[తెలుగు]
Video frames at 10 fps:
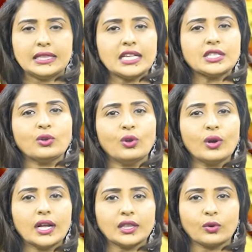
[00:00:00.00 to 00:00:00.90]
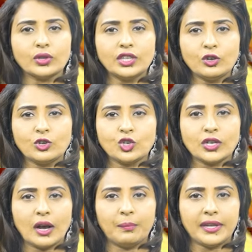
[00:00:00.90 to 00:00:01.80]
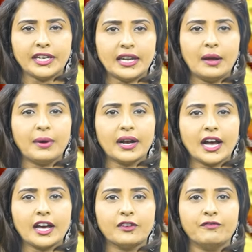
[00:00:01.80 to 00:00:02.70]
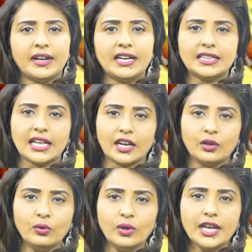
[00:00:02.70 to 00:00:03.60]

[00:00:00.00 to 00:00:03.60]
దేశంలో గత కొద్ది రోజులుగా పెరిగిన బంగారం వెండి ధరలు